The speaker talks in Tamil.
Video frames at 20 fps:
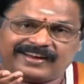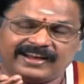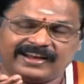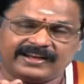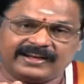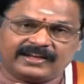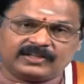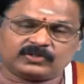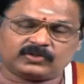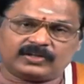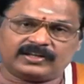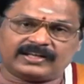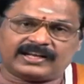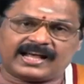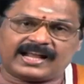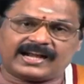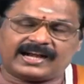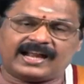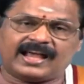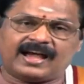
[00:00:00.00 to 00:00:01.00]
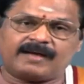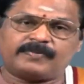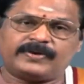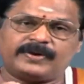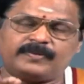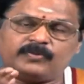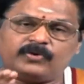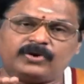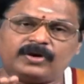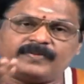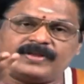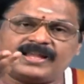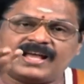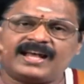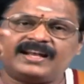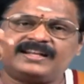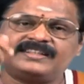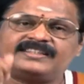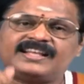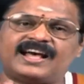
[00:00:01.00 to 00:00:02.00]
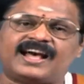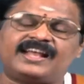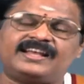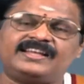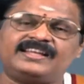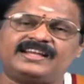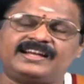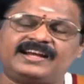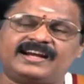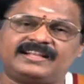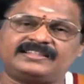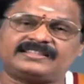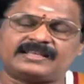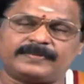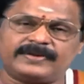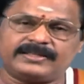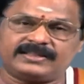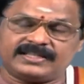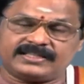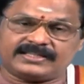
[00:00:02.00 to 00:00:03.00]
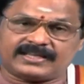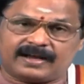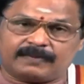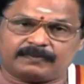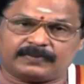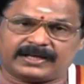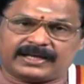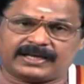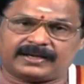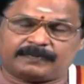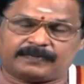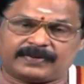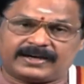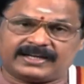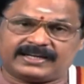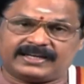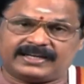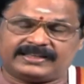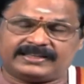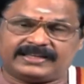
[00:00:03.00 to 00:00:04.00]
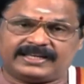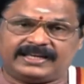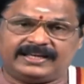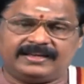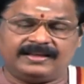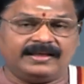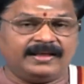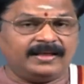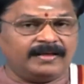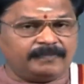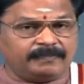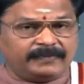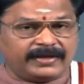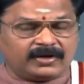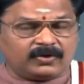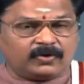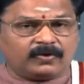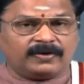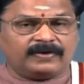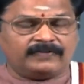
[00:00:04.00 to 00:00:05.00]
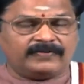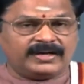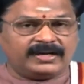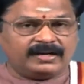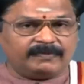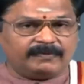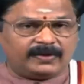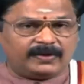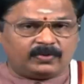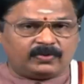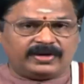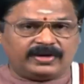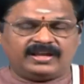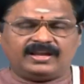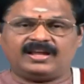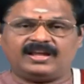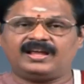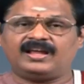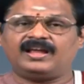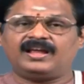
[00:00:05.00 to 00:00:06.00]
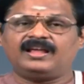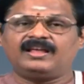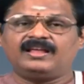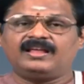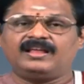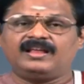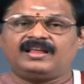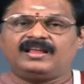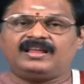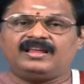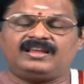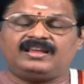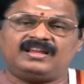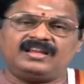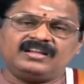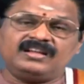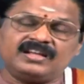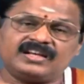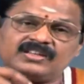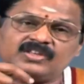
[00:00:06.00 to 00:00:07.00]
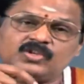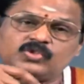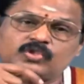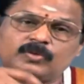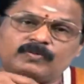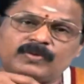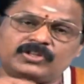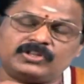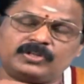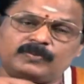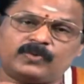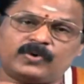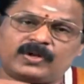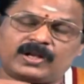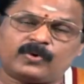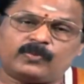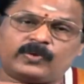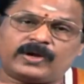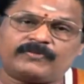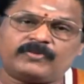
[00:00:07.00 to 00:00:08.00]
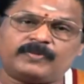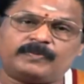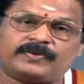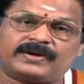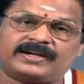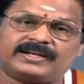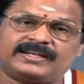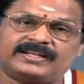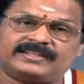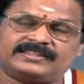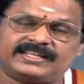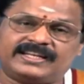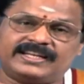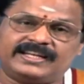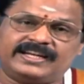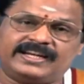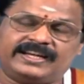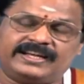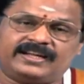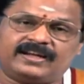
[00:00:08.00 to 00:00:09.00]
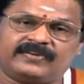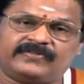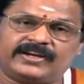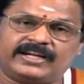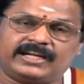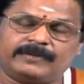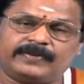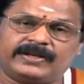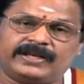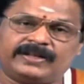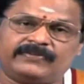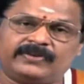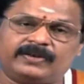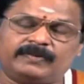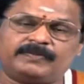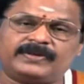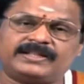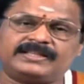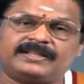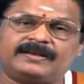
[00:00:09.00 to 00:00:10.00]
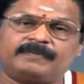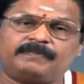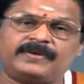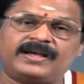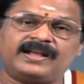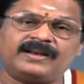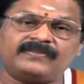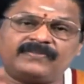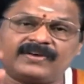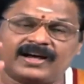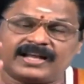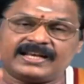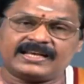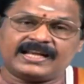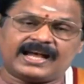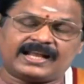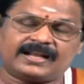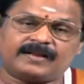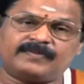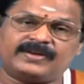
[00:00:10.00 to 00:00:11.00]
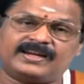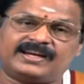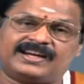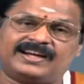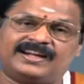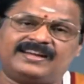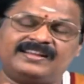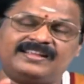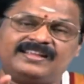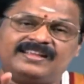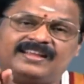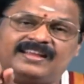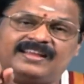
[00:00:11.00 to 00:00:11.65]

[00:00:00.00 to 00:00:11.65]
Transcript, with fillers: கிரைன் என்று சொல்கிறார்களே அப்படி முழுமையான தானியங்களை சமைத்து சாப்பிடுகிற பழக்கத்தை மேற்கொள்ள வேண்டுமே ஒழிய இங்கிருந்து சுமந்து போன உணவு பழக்கத்தை நீடிக்க வேண்டும் என்ற விருப்பத்தில் பெருவாரியான மக்கள்